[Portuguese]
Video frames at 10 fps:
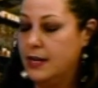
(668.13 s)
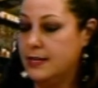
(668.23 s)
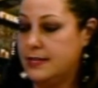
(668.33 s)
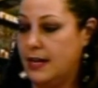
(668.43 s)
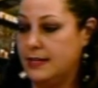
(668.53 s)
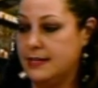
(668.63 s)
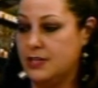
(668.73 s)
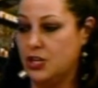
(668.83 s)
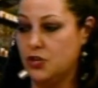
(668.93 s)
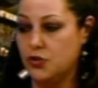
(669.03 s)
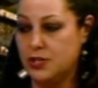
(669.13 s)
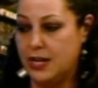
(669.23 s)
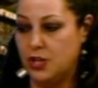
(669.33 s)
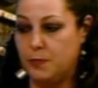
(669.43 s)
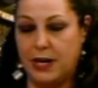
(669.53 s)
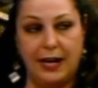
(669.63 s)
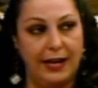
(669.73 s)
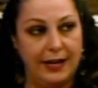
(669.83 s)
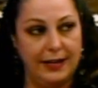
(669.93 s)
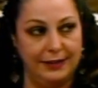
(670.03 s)
E está desejando sucesso para a
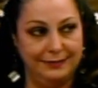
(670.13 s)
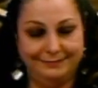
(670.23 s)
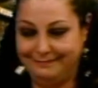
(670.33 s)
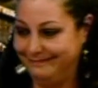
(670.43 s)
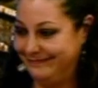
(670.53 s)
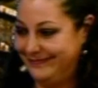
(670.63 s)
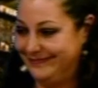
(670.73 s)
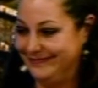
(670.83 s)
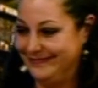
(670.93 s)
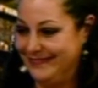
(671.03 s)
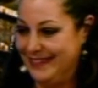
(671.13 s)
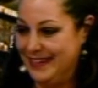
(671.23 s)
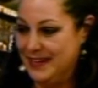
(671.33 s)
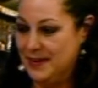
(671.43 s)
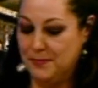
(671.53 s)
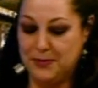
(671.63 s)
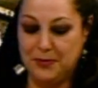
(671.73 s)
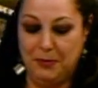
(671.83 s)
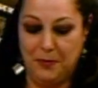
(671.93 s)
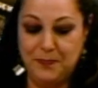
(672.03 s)
galera aí. Obrigado, obrigado.
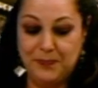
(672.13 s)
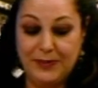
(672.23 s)
Muito bom.